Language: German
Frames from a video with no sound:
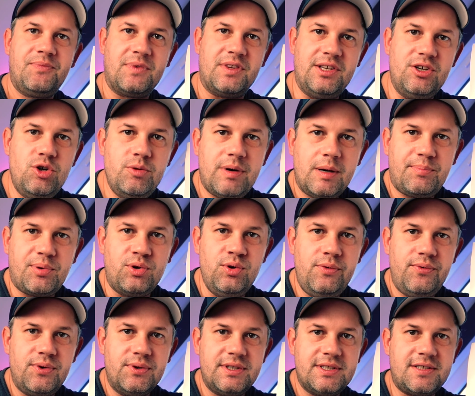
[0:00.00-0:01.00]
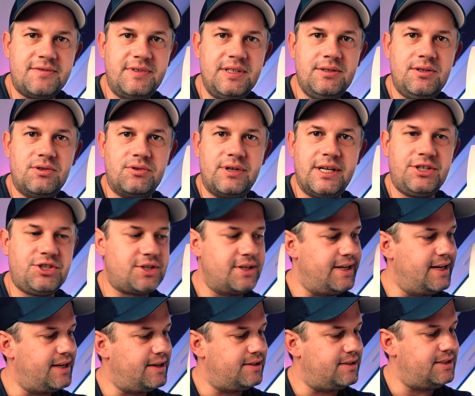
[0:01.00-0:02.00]
die Überprüfung des Wind Correction
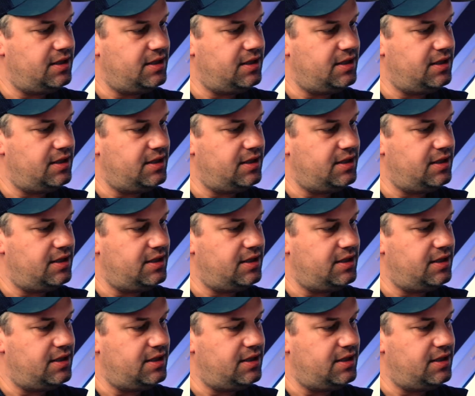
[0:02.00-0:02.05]
Angle.